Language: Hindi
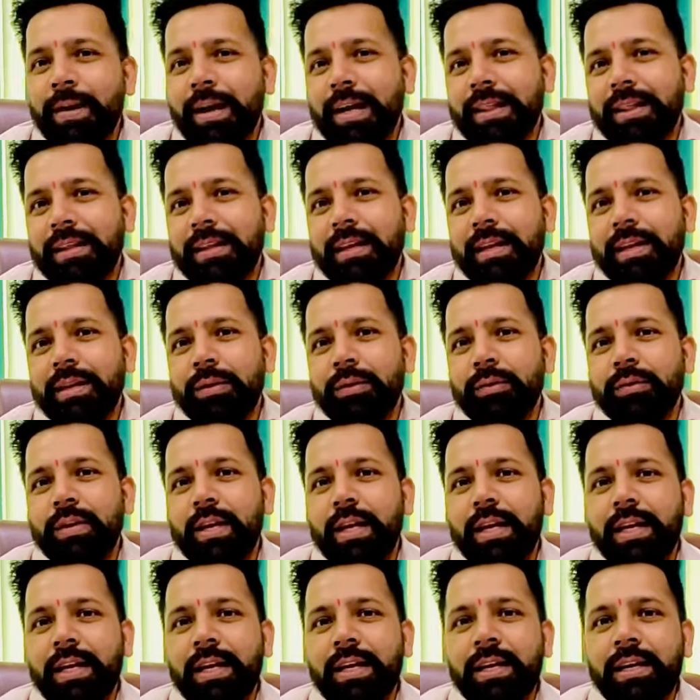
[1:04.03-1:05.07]
बात करें तो
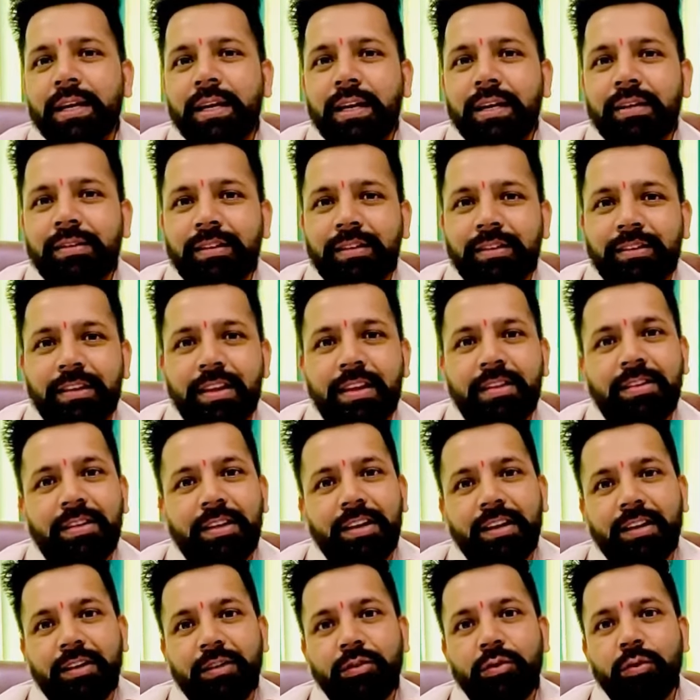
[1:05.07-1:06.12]
शनिगन का सक्सेस
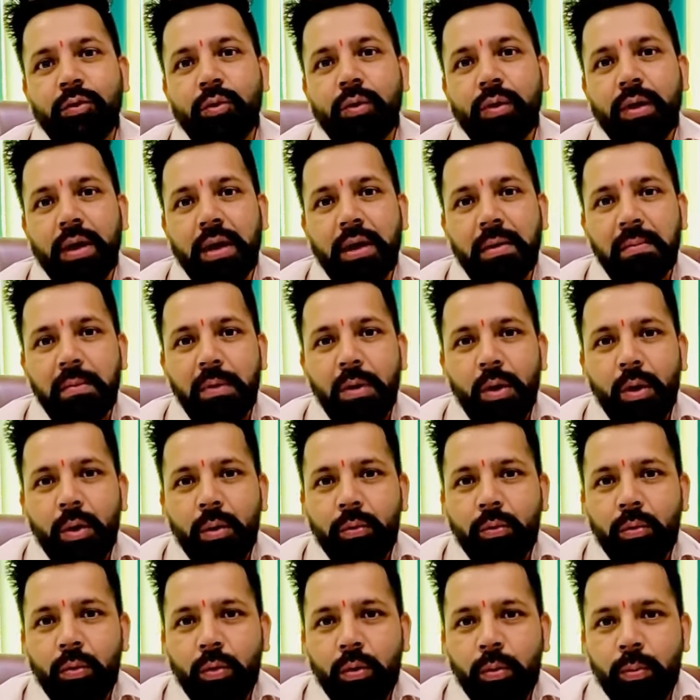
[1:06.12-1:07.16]
रेट जो है
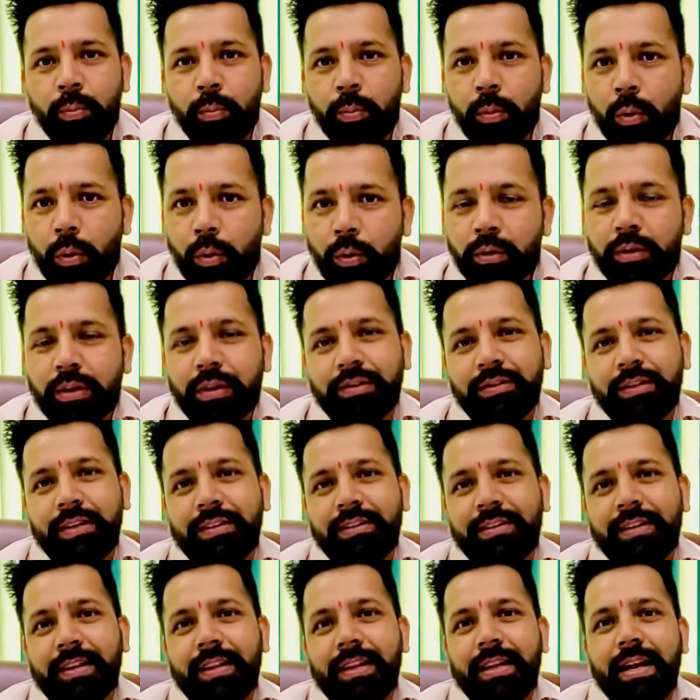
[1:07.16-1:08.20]
वो बहुत अच्छा
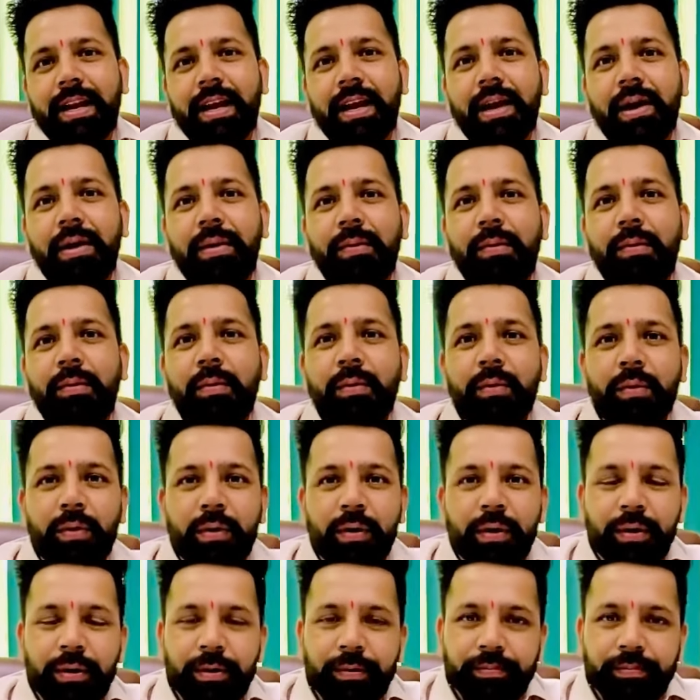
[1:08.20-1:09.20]
चल रहा है और